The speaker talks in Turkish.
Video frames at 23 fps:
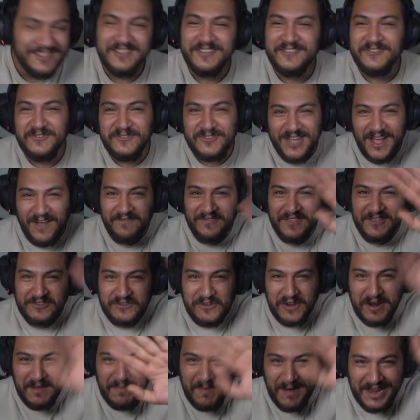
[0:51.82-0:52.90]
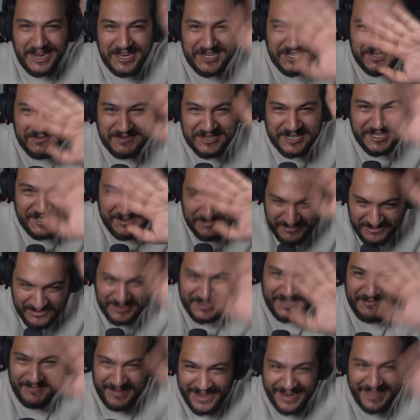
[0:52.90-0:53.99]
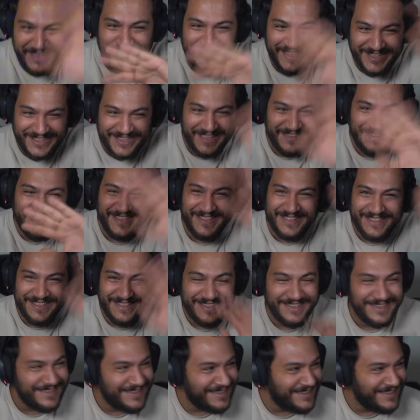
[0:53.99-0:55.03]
3 hafta sonra paylaşılmıştır büyük ihtimal evet. Yo aynı, aynı